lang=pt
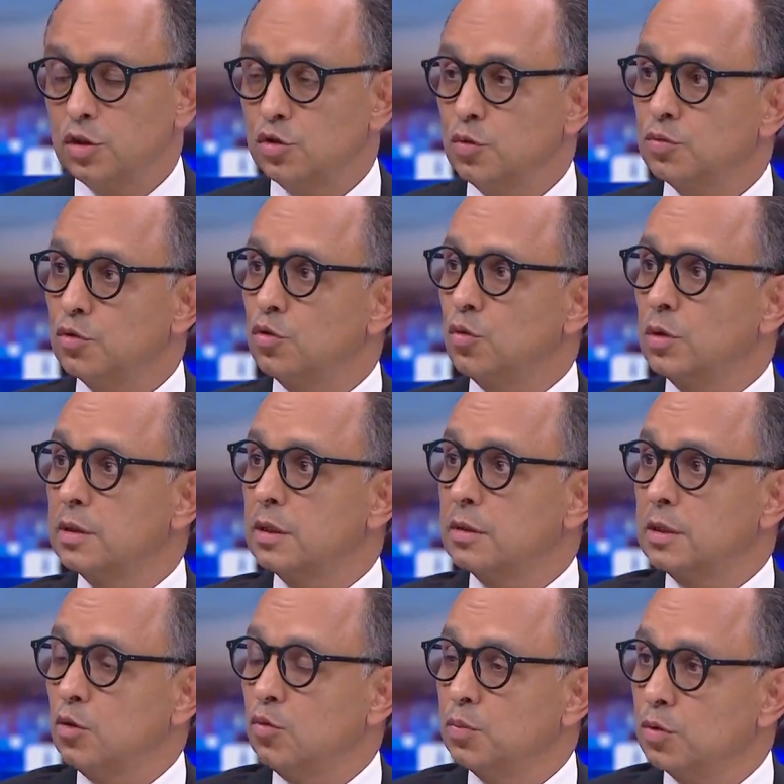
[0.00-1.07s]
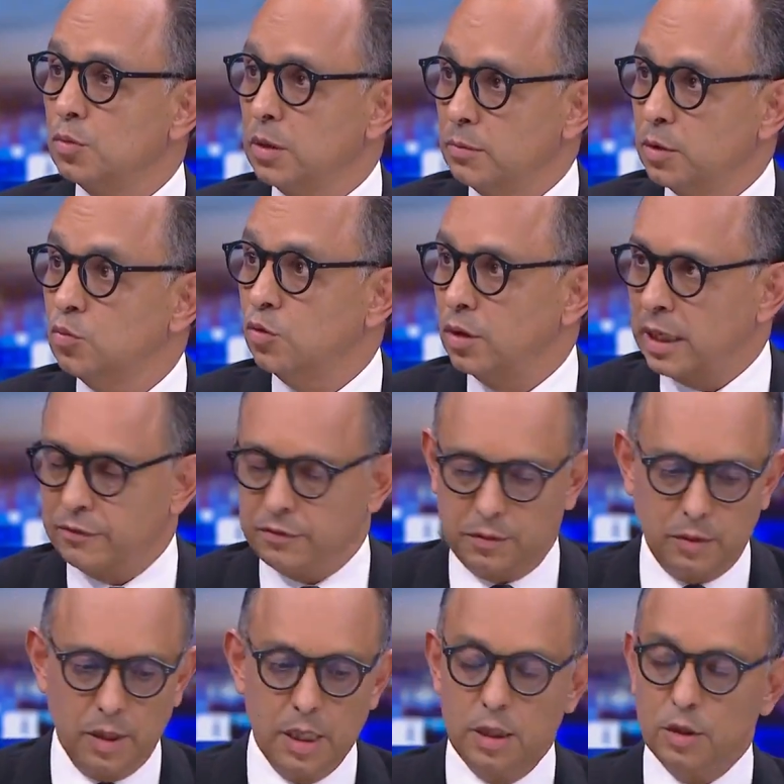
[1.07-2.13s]
sobretudo quando ele tem um problema
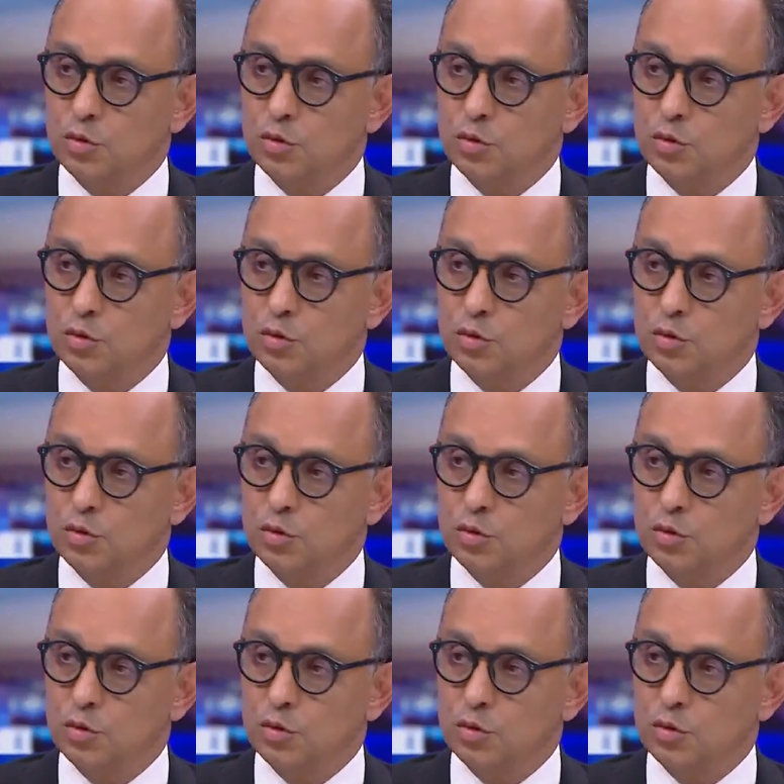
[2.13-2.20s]
demográfico.